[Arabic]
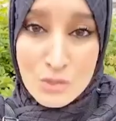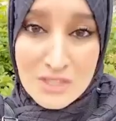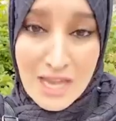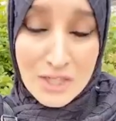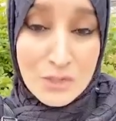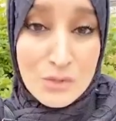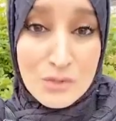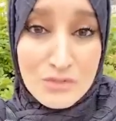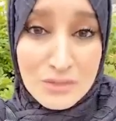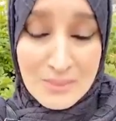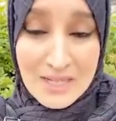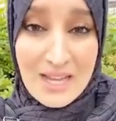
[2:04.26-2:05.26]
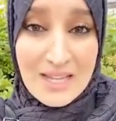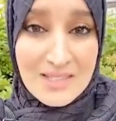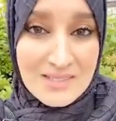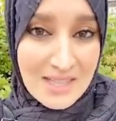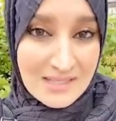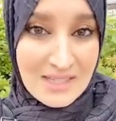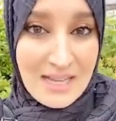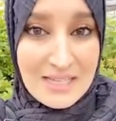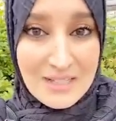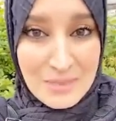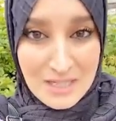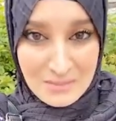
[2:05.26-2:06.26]
تساعده في مرحلة
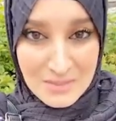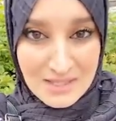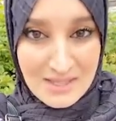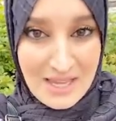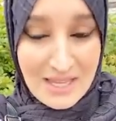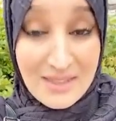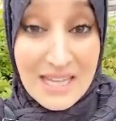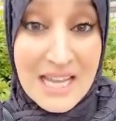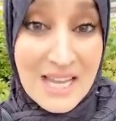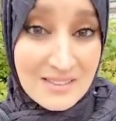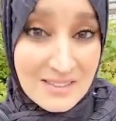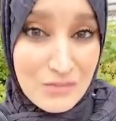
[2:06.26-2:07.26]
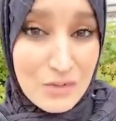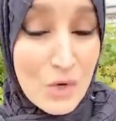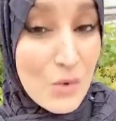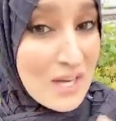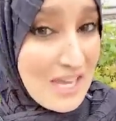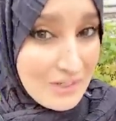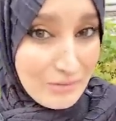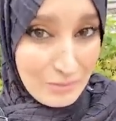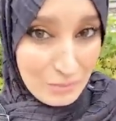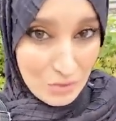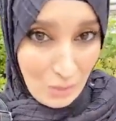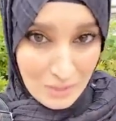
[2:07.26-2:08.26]
التعليم الابتدائي ذلك الطفل هو الآن
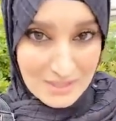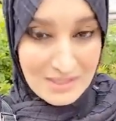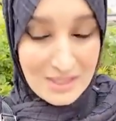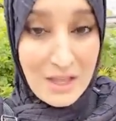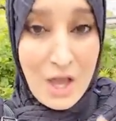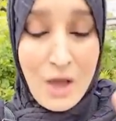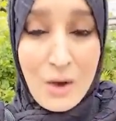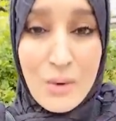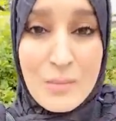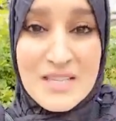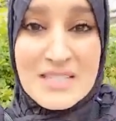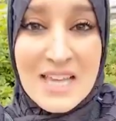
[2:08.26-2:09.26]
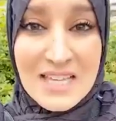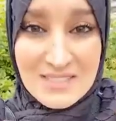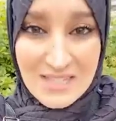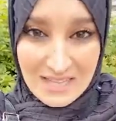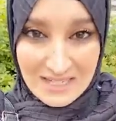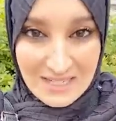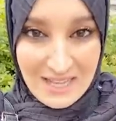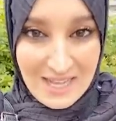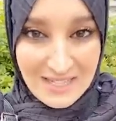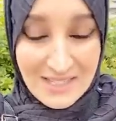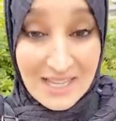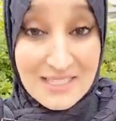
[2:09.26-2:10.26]
في المتوسط وما زالت على
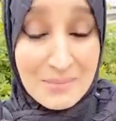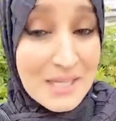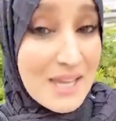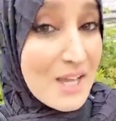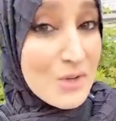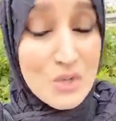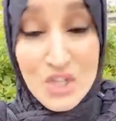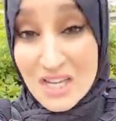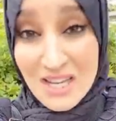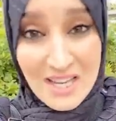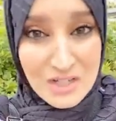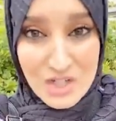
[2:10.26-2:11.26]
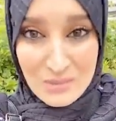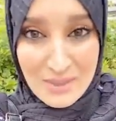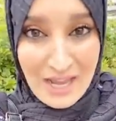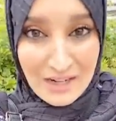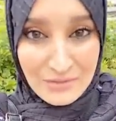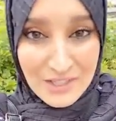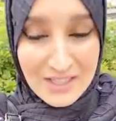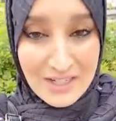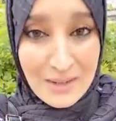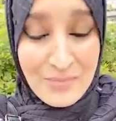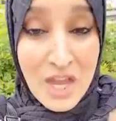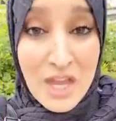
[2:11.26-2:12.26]
العهد أتمنى أن يشارك الجميع
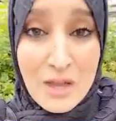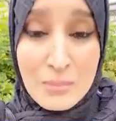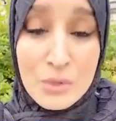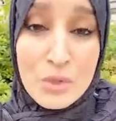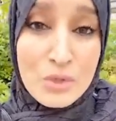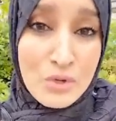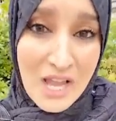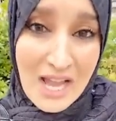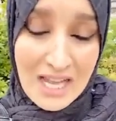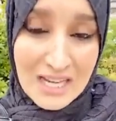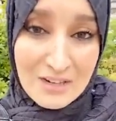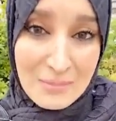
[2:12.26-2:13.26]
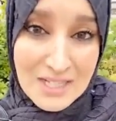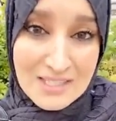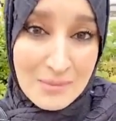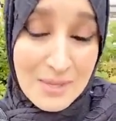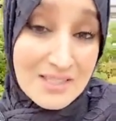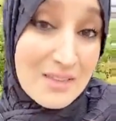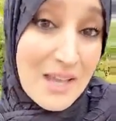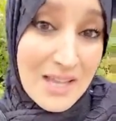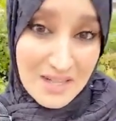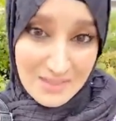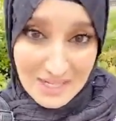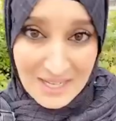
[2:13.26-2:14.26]
الفكرة مرورك على المكتبة
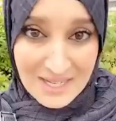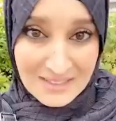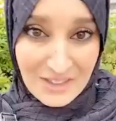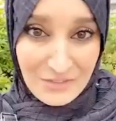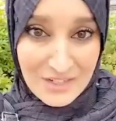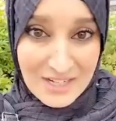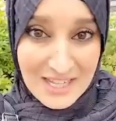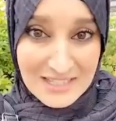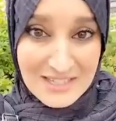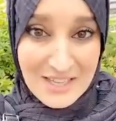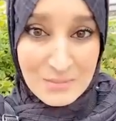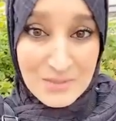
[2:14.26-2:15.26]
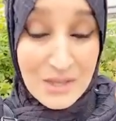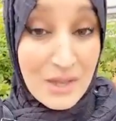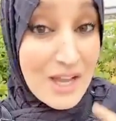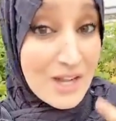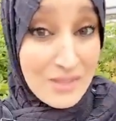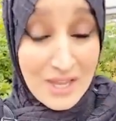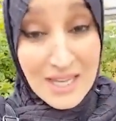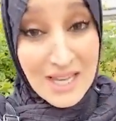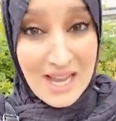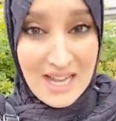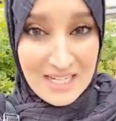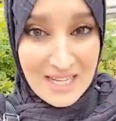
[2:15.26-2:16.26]
تذكر ذلك الطفل اليتيم تذكر
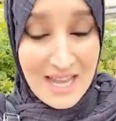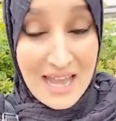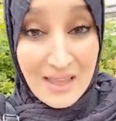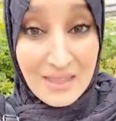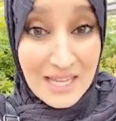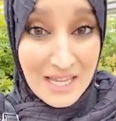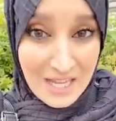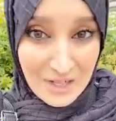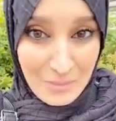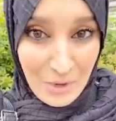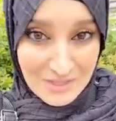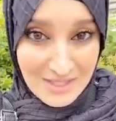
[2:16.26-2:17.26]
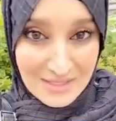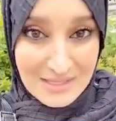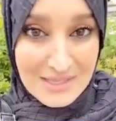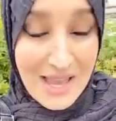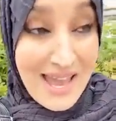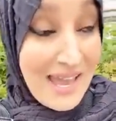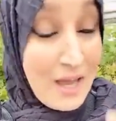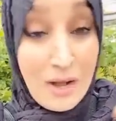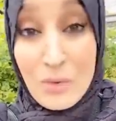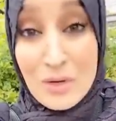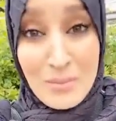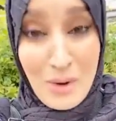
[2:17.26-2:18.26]
ذلك على ذلك المعتز آه،
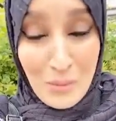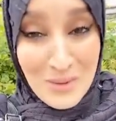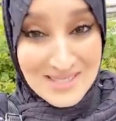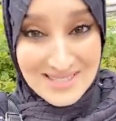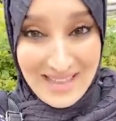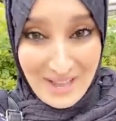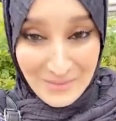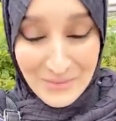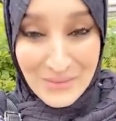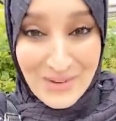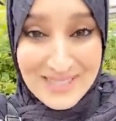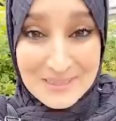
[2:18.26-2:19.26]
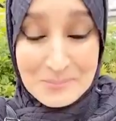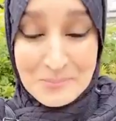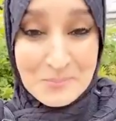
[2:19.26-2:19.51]
أو المعوز عفواً